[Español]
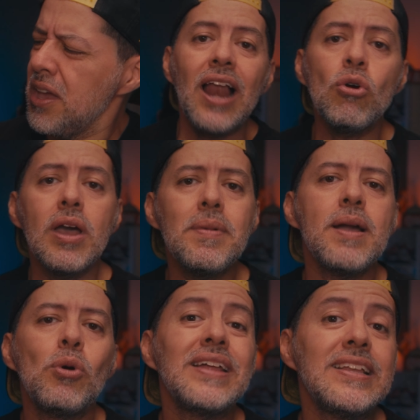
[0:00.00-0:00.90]
Algo que me
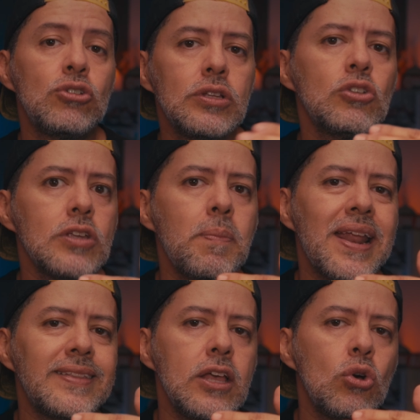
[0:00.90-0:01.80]
llamó la atención de esos
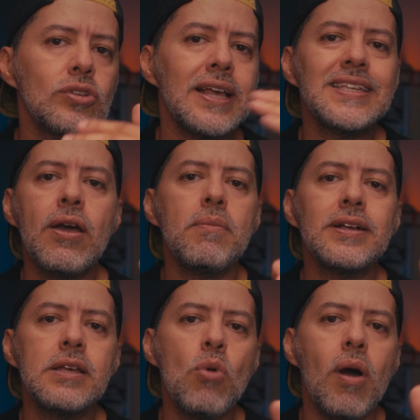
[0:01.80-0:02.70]
aparaticos es que va
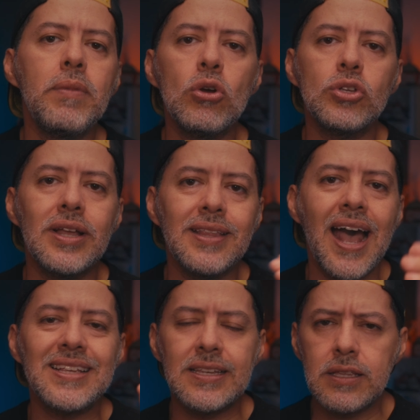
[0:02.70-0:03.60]
máximo a 1080
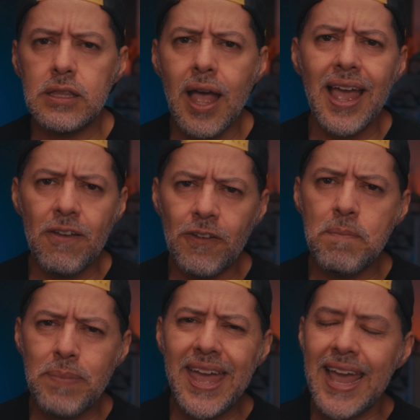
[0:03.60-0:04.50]
a 60
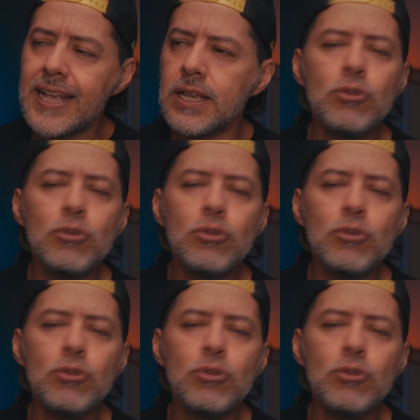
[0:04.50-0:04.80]
FPS.